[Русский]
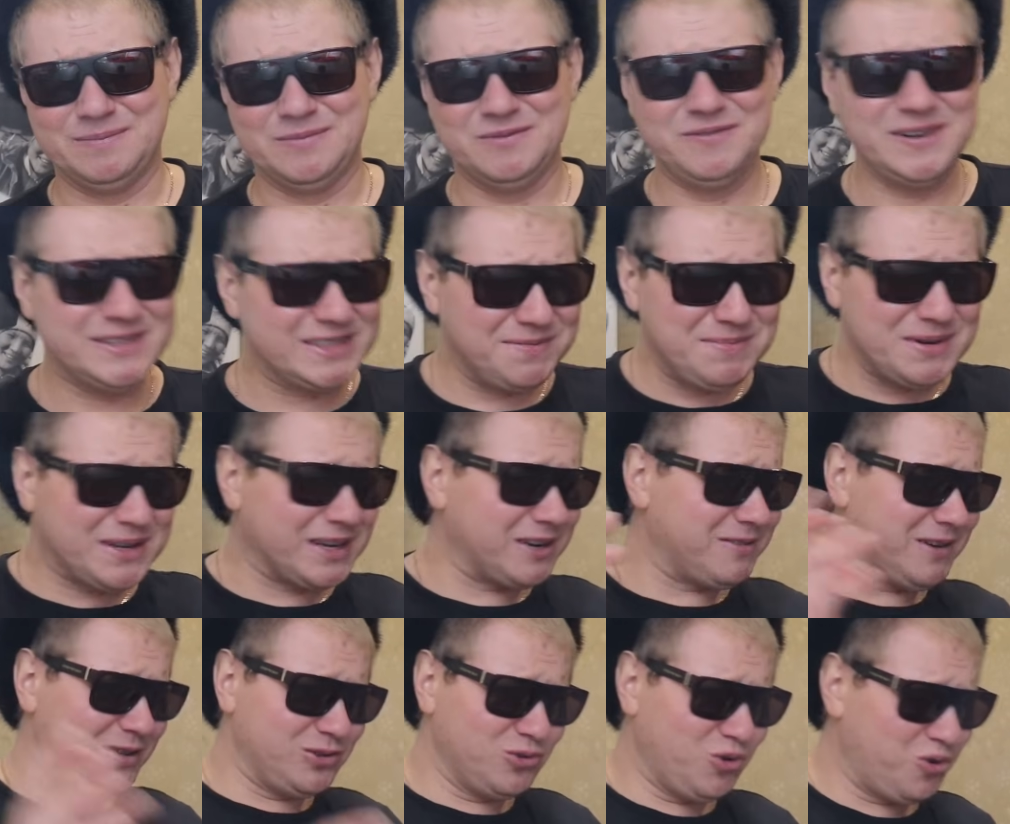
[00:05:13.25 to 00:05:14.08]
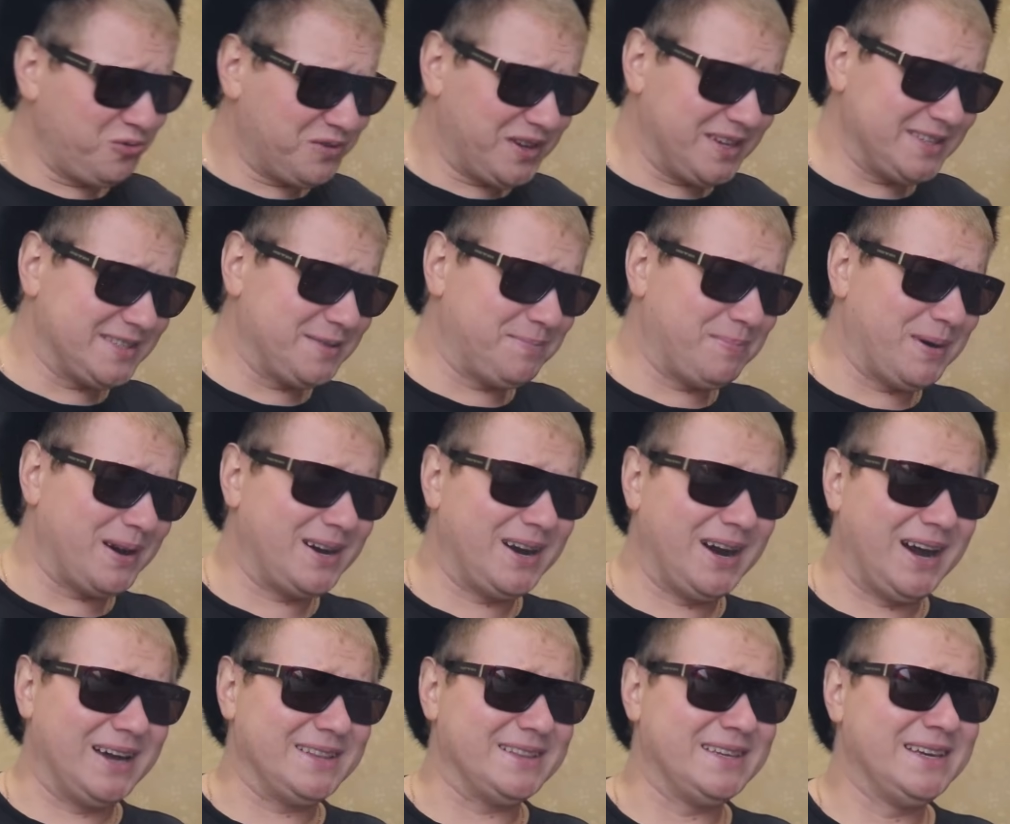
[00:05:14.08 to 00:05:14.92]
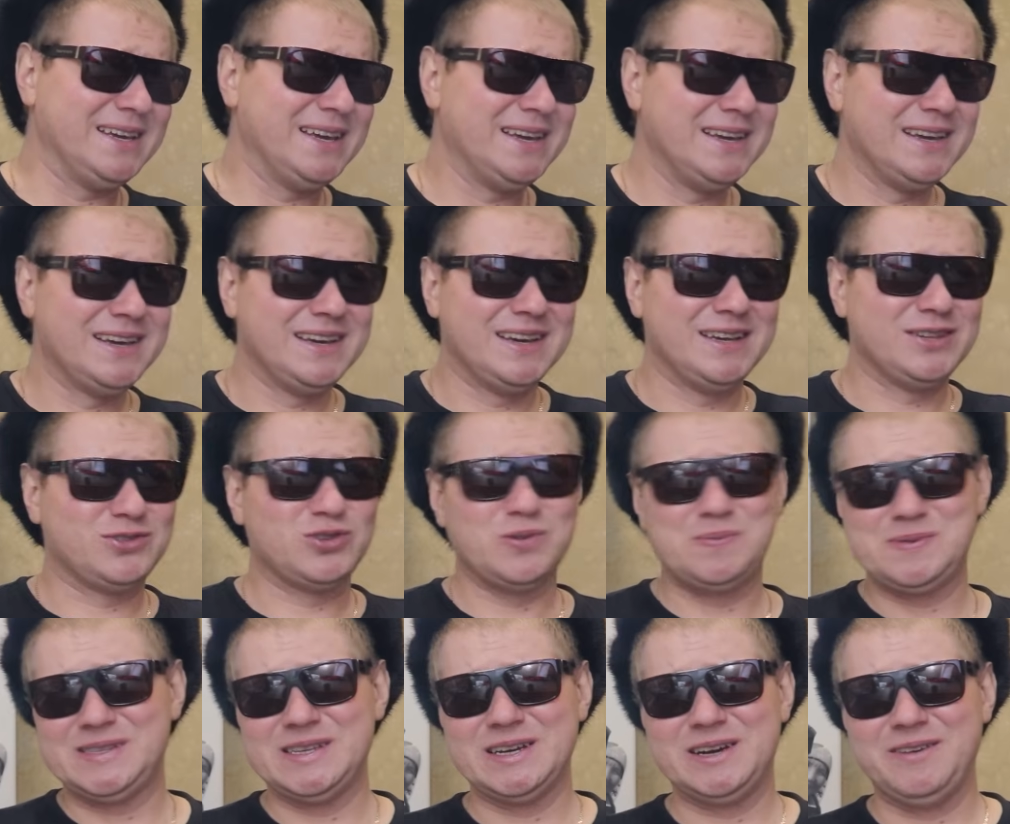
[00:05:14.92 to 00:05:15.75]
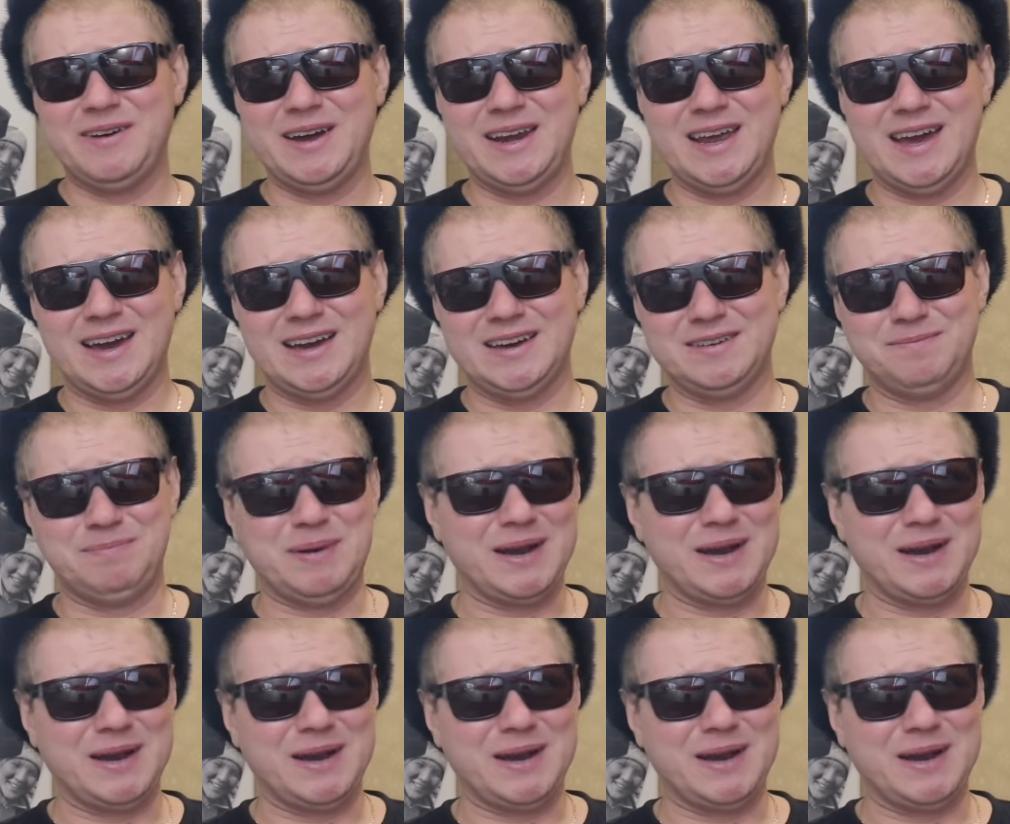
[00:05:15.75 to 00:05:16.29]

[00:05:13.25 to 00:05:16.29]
В этой микроволновке запахан – Собственно говоря,